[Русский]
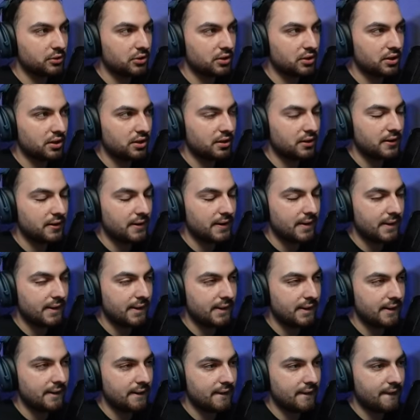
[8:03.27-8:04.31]
ждали.
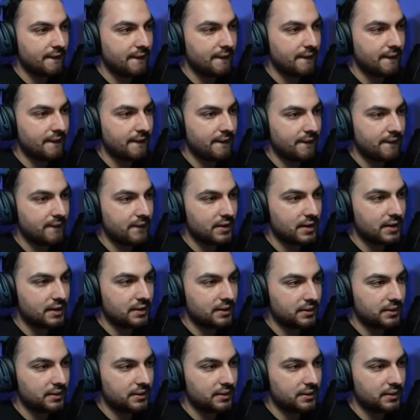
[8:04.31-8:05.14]
Да, да.